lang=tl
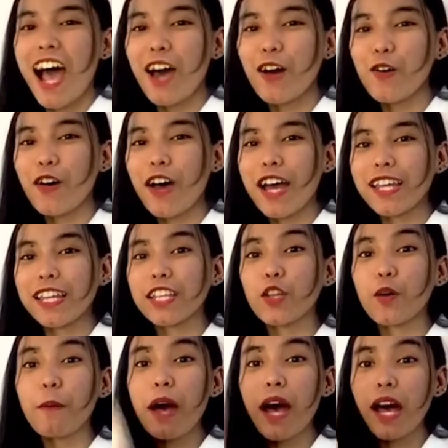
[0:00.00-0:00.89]
Ako nga
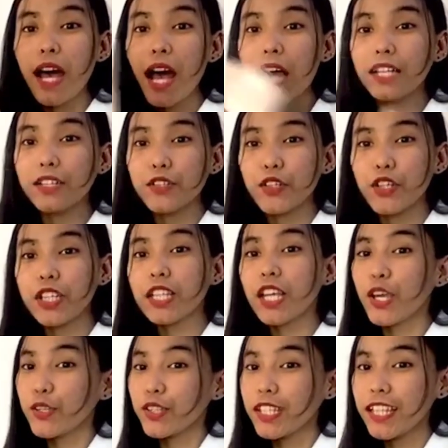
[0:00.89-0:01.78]
rin, o mga ka-Android
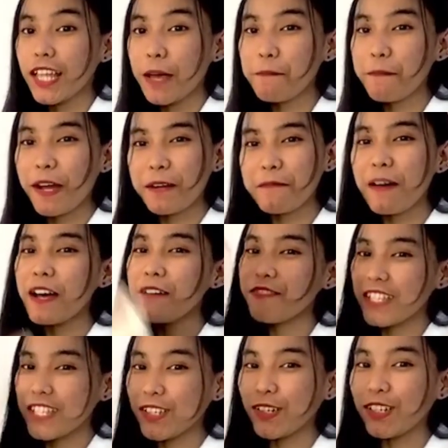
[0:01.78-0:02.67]
kayo din ha, ah, para
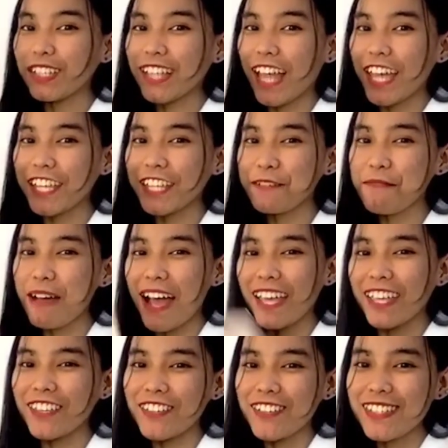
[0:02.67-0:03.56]
maka-video call tayo ng
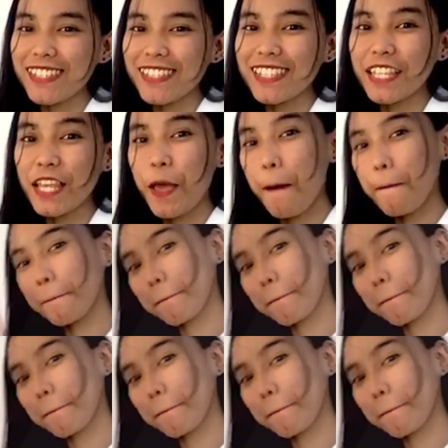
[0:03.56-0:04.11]
maayos.